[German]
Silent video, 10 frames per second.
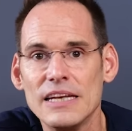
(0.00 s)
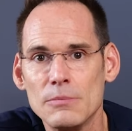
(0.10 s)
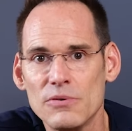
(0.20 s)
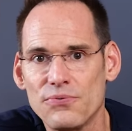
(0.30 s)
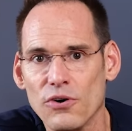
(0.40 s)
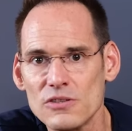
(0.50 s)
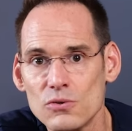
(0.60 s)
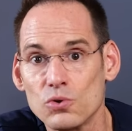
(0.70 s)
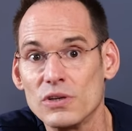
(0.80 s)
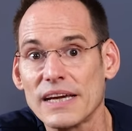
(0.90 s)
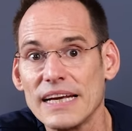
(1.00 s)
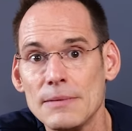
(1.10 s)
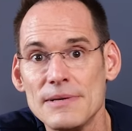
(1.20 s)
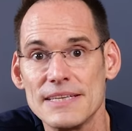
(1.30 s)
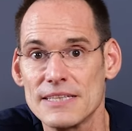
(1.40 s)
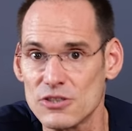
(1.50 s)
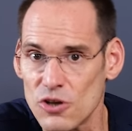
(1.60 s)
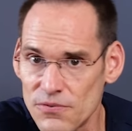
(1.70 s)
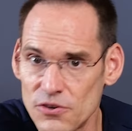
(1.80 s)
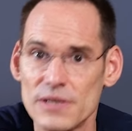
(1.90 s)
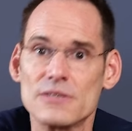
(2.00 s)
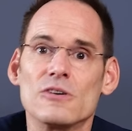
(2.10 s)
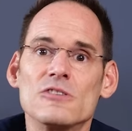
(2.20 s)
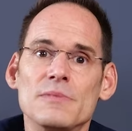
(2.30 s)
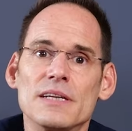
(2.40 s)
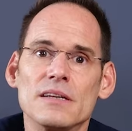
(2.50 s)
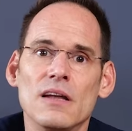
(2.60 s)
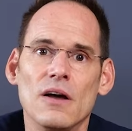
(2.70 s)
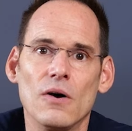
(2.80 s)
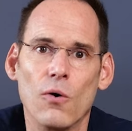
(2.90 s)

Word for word: die bevorzugt und regelmäßig Softdrinks konsumierten,